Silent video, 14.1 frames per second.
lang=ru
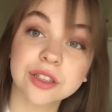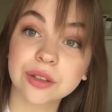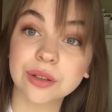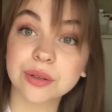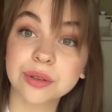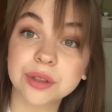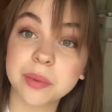
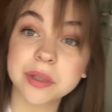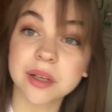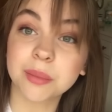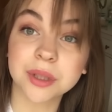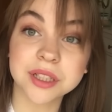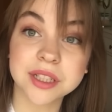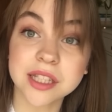что у тебя
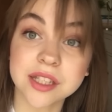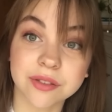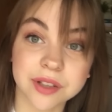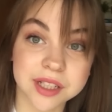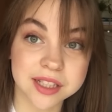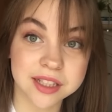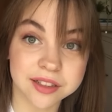не было
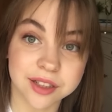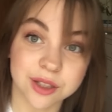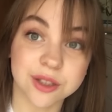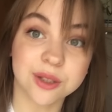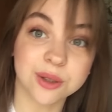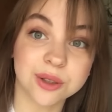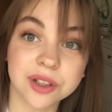детства, если ты
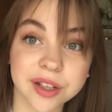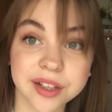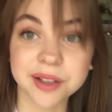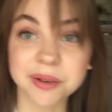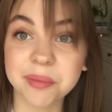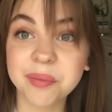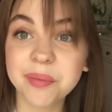не слушала
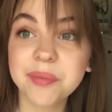это.